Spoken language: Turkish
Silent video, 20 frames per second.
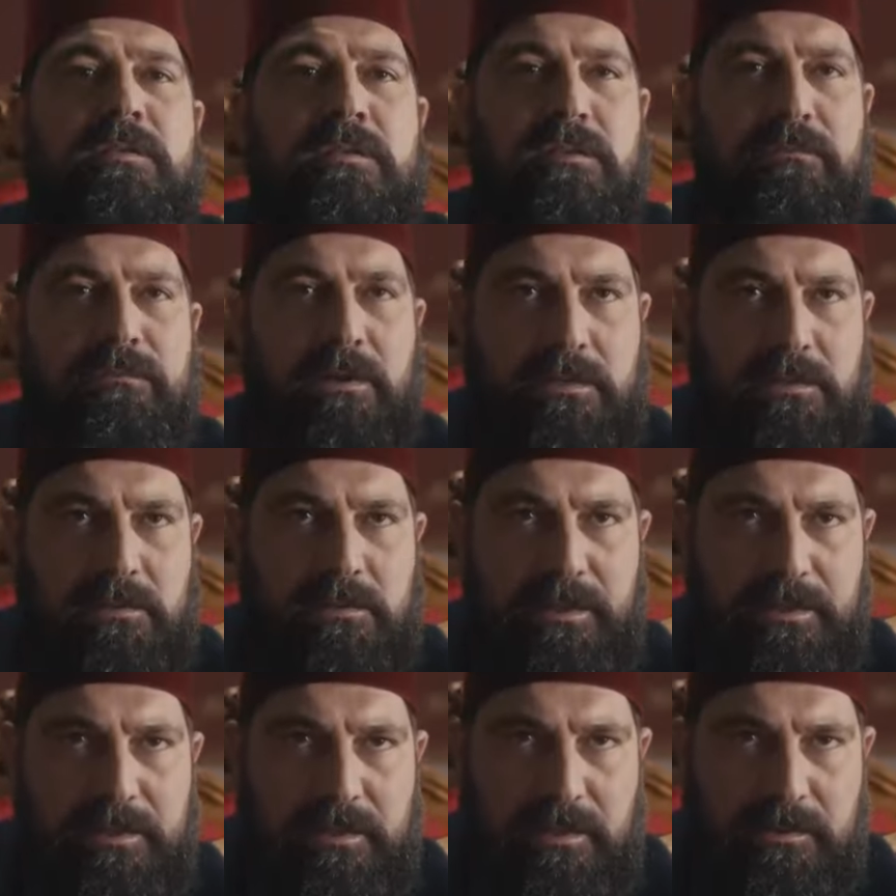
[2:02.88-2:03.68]
eski
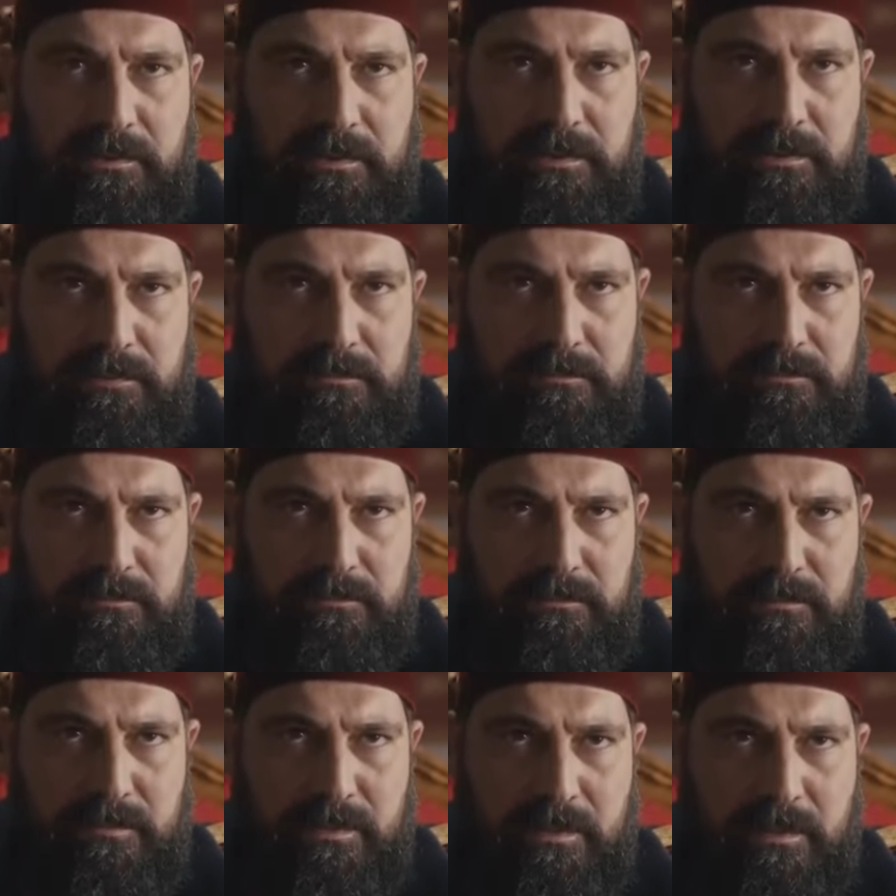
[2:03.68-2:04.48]
vekilleri getirin.
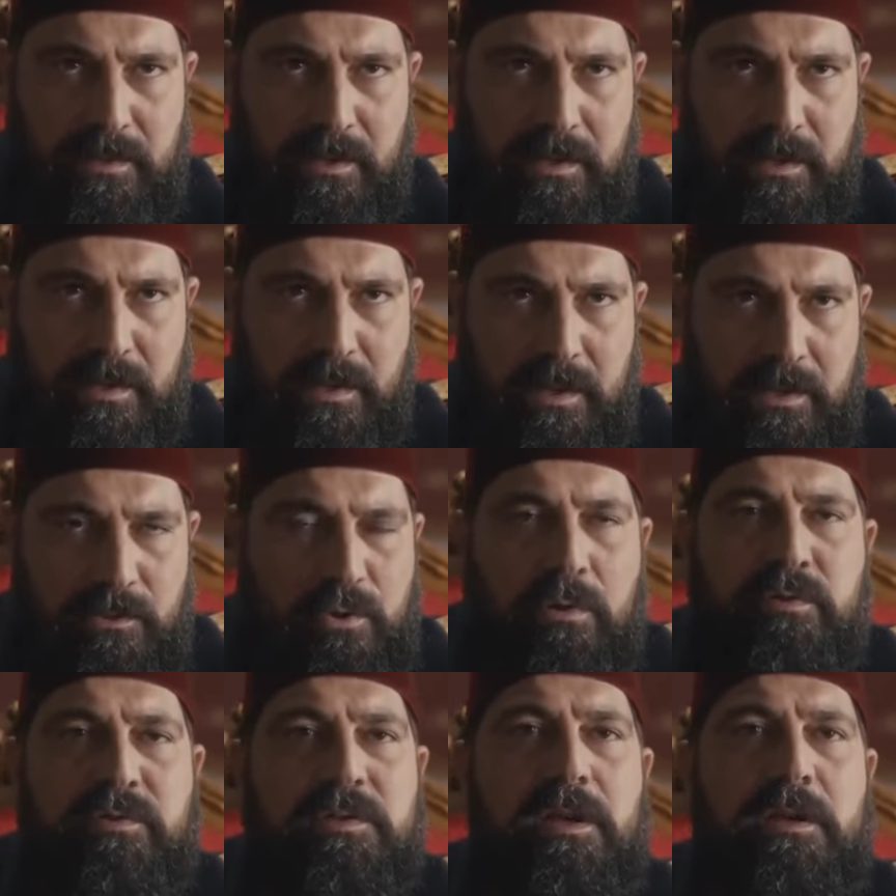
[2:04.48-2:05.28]

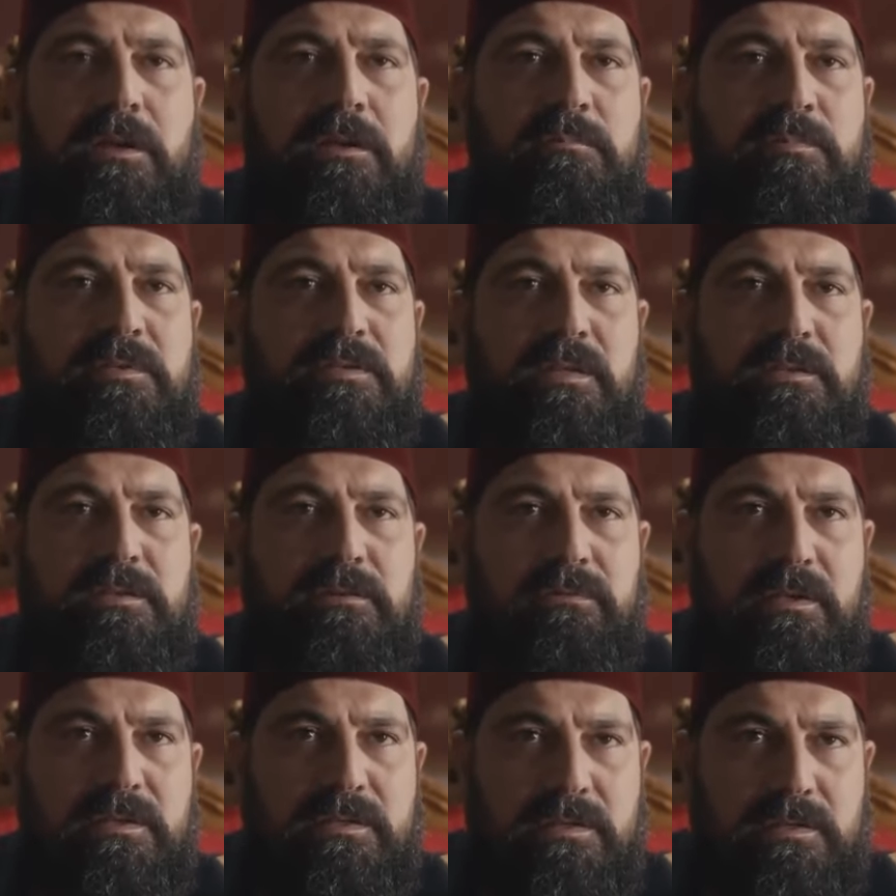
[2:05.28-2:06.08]
Yoksa
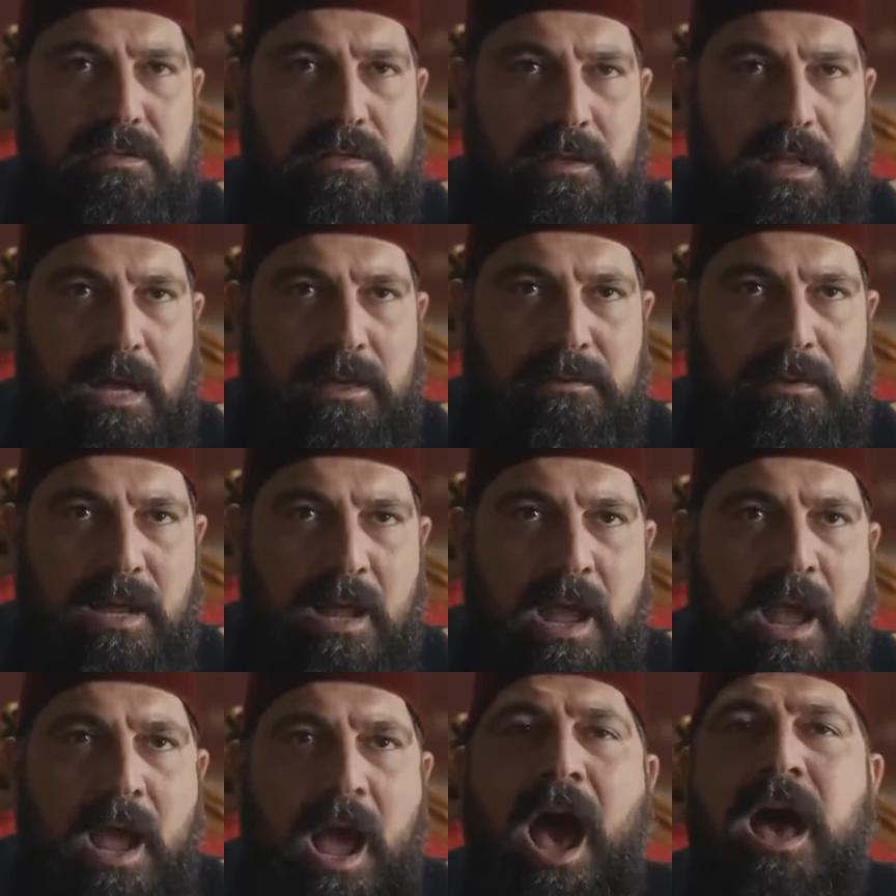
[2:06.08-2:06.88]
elimizdeki vesikalar
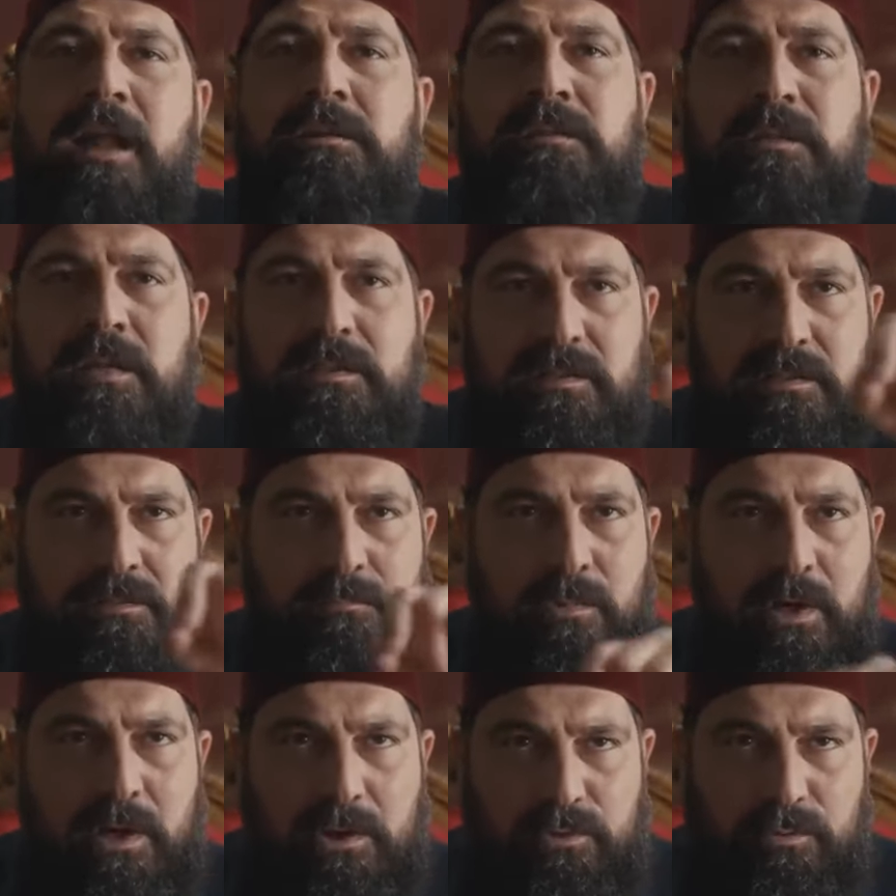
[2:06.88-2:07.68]
herkesin
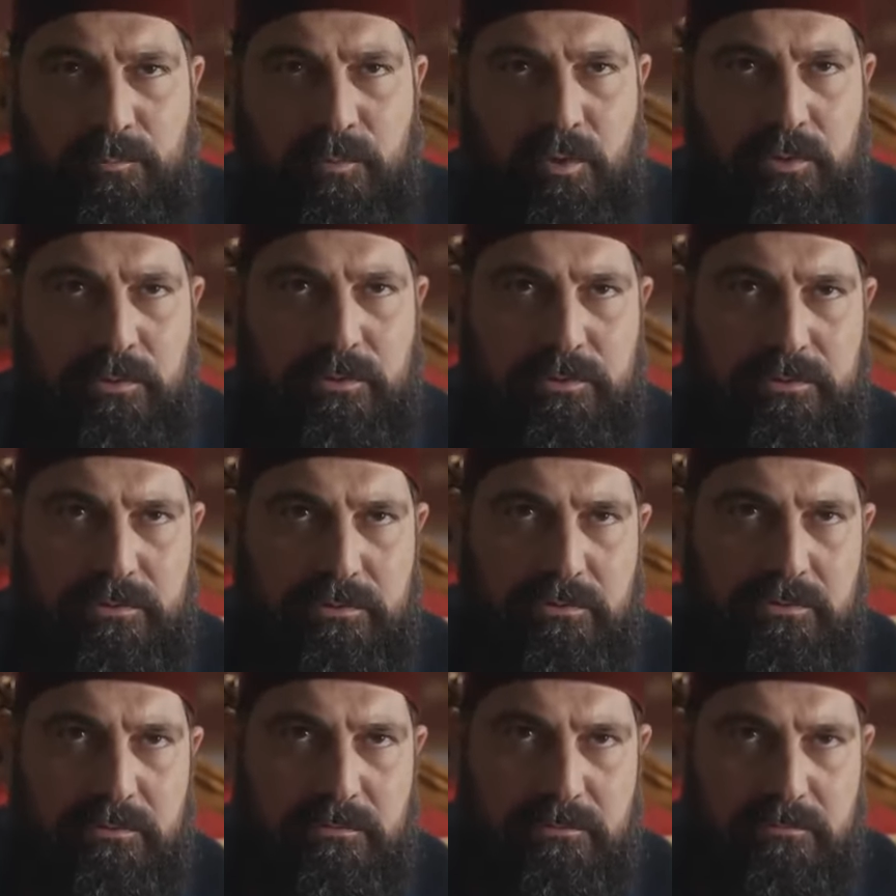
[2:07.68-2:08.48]
malumu
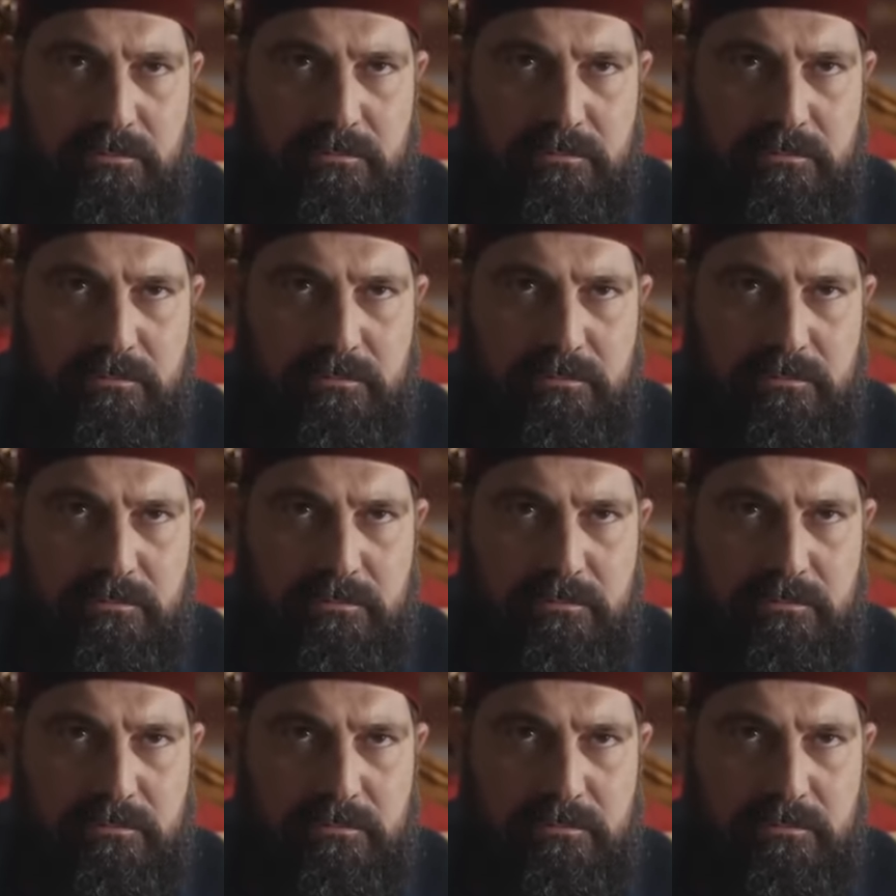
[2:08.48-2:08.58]
olur.